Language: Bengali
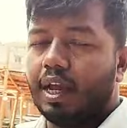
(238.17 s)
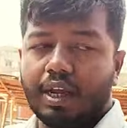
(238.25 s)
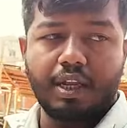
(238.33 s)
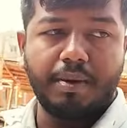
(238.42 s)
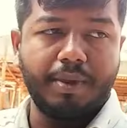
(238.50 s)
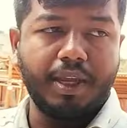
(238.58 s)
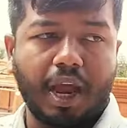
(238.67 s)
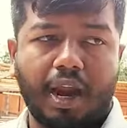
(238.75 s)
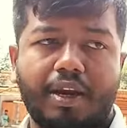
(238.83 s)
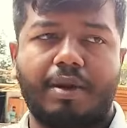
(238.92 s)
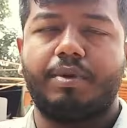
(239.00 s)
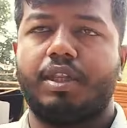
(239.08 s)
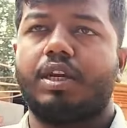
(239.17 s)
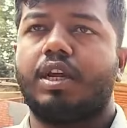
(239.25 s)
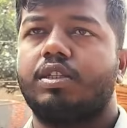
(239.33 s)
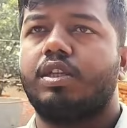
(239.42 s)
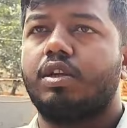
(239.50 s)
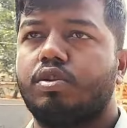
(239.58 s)
এক এক কেবি কাঠ আমাদের
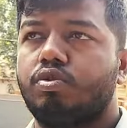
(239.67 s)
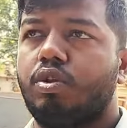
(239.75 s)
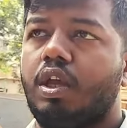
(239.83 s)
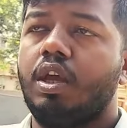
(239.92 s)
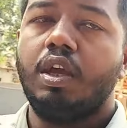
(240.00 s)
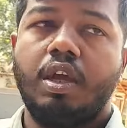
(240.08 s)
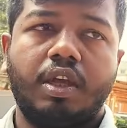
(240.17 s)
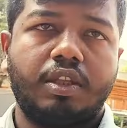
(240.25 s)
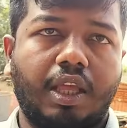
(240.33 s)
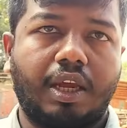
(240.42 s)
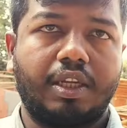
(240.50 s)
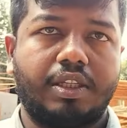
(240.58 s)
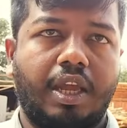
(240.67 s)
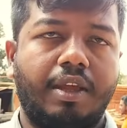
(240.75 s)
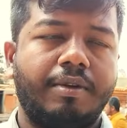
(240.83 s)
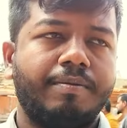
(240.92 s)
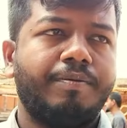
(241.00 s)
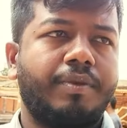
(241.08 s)
কাছ থেকে যদি দেখা
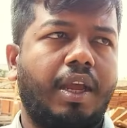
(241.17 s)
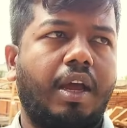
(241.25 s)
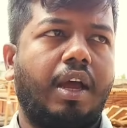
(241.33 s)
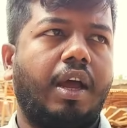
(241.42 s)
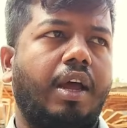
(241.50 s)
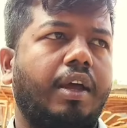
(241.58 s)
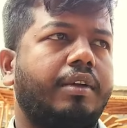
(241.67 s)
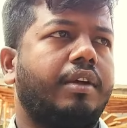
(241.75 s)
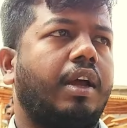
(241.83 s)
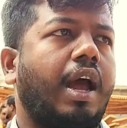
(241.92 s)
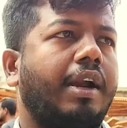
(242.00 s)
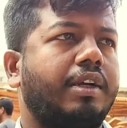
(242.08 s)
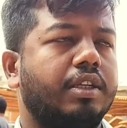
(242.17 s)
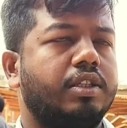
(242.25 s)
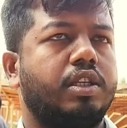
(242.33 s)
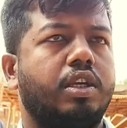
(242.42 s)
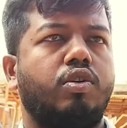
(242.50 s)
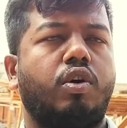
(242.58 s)
যায় আট
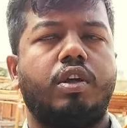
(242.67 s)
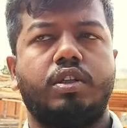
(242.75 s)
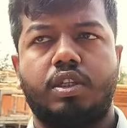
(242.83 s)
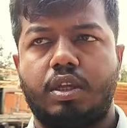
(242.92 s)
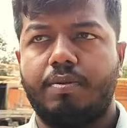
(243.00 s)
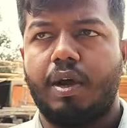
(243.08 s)
ইঞ্চি নয় ইঞ্চি